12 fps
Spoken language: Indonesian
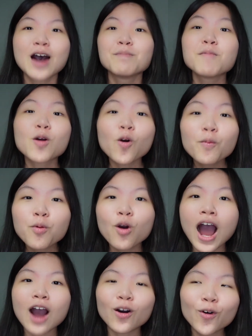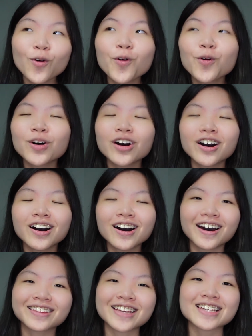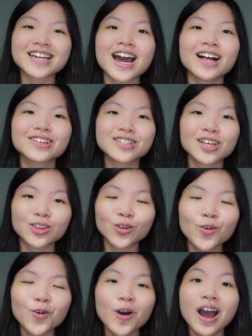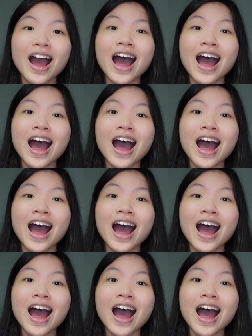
berhubung aku uh, tes IELTS itu